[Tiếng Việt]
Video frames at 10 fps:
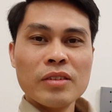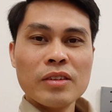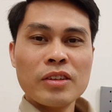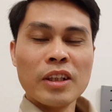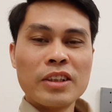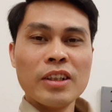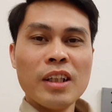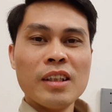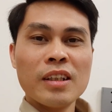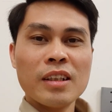sửa
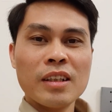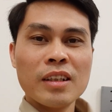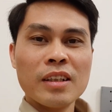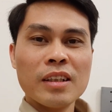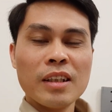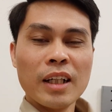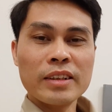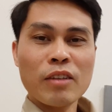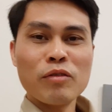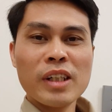chữa ở
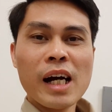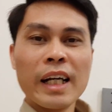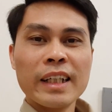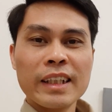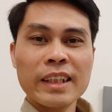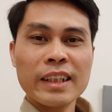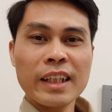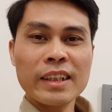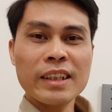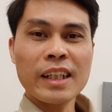trong người.
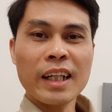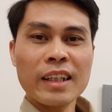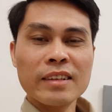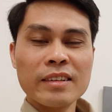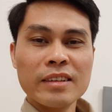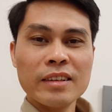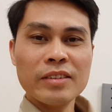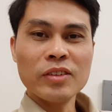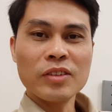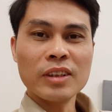Đấy, tức là
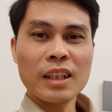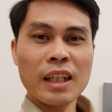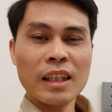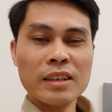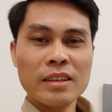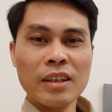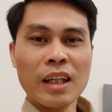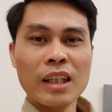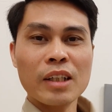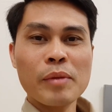ví dụ như là
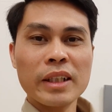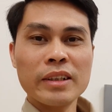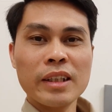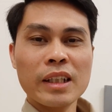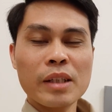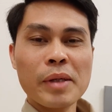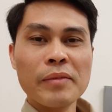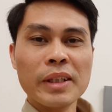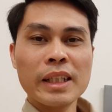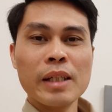sửa các cái bệnh, chữa các cái
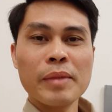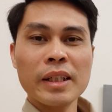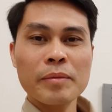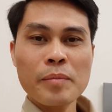bệnh về tim ấy.